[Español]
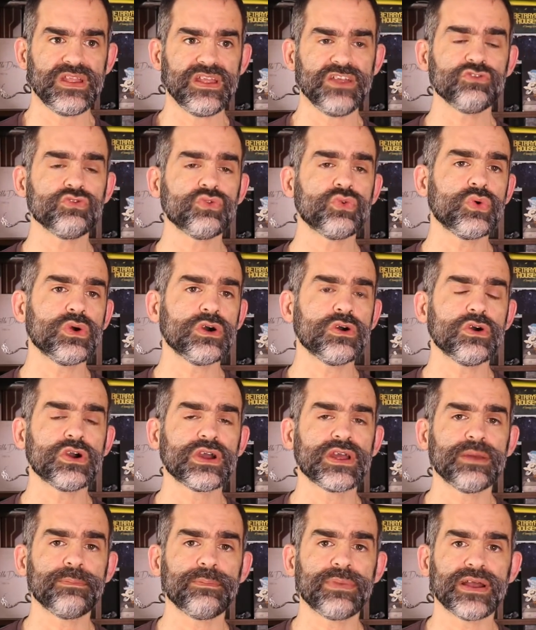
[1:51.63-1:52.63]
Es un juego
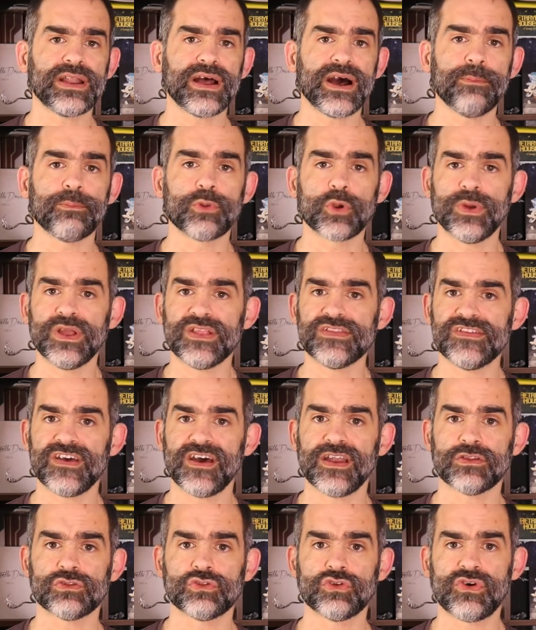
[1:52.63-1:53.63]
que para
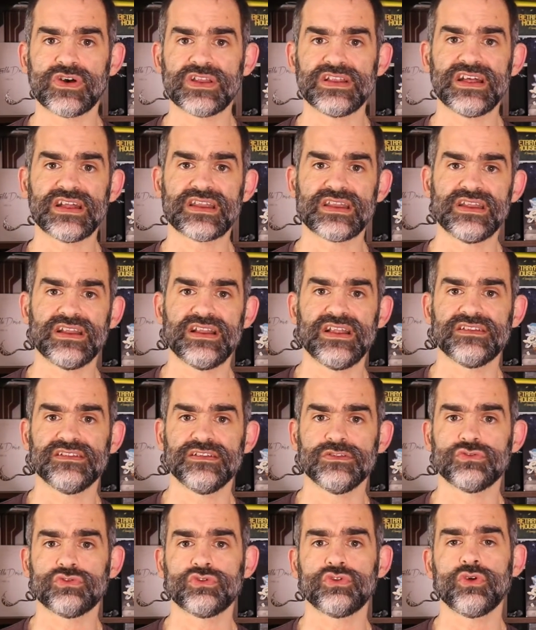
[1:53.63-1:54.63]
aprovechar todas las reglas
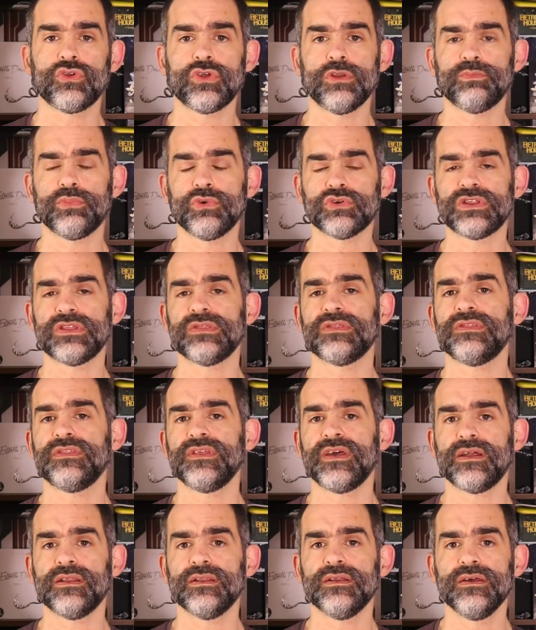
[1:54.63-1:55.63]
y todo el
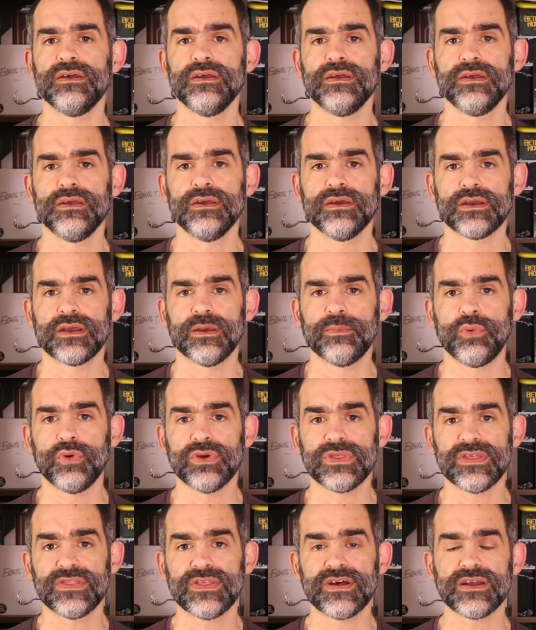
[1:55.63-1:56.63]
potencial que
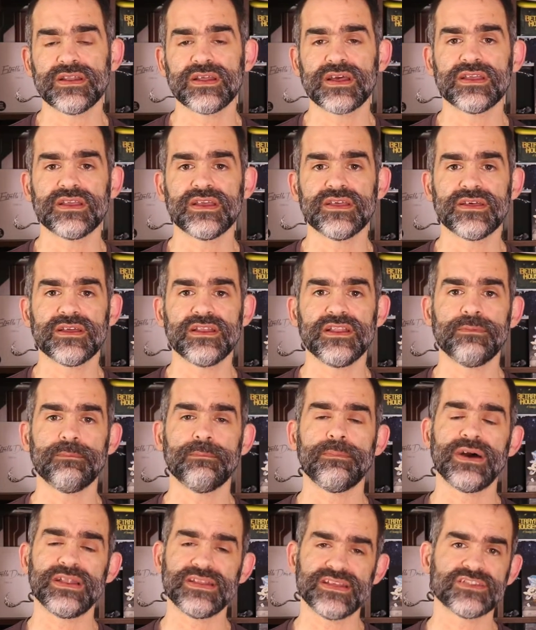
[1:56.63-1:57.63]
puede dar, hay que darle
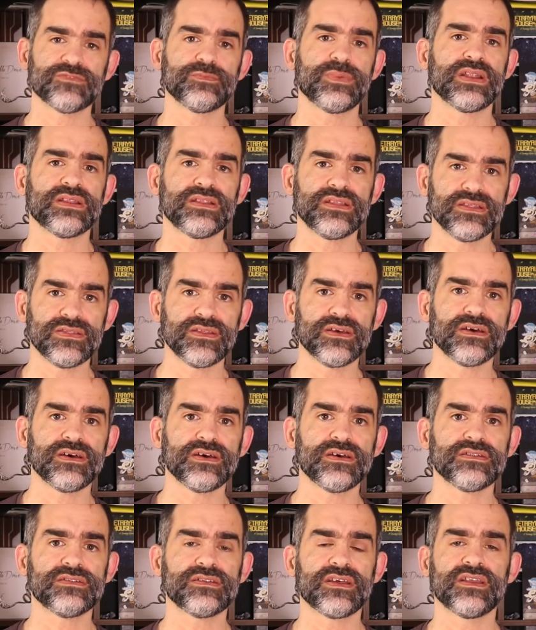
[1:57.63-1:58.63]
varias
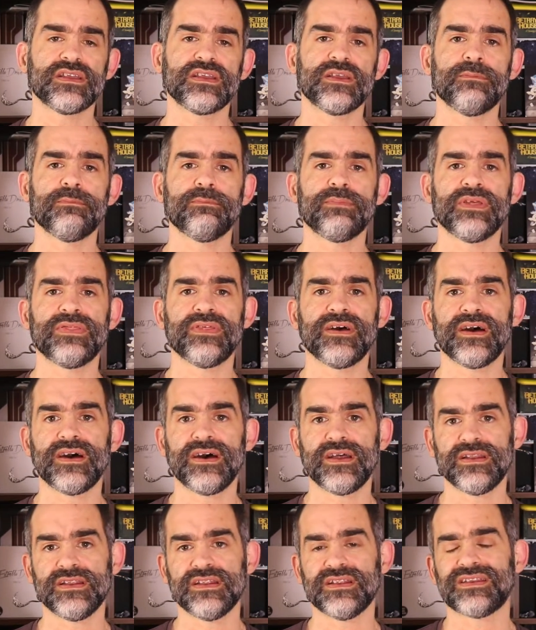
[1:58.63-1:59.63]
partidas, hay que
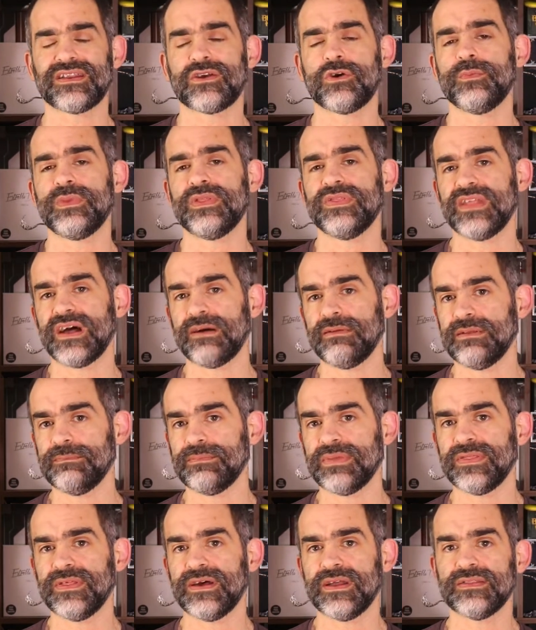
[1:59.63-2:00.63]
empezar, es recomendable
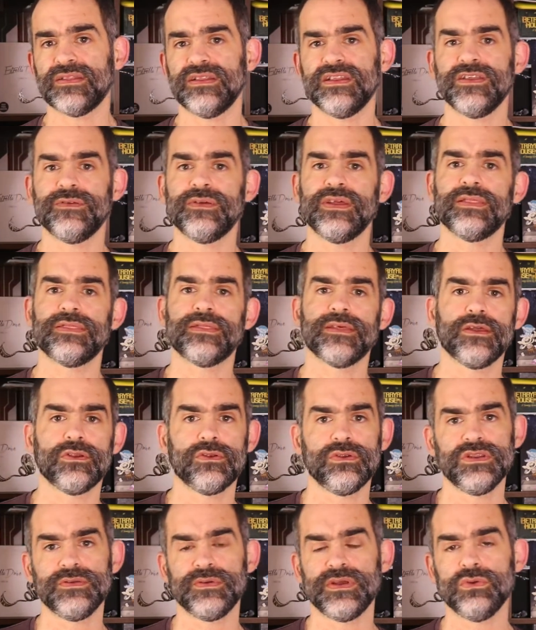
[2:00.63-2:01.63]
empezar del nivel
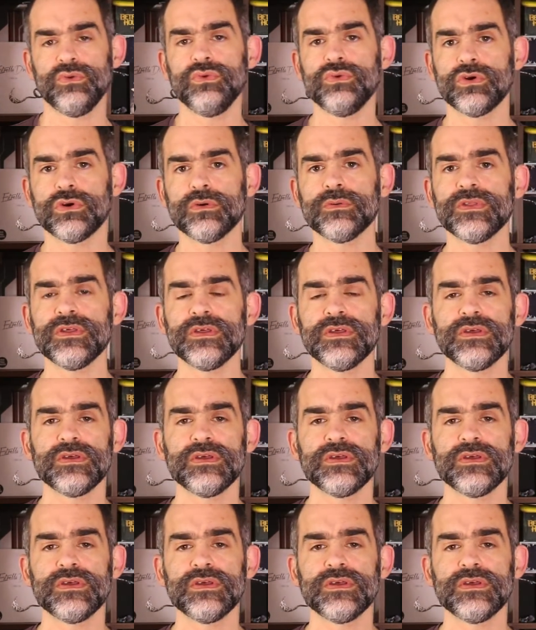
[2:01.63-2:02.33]
0, el nivel 1.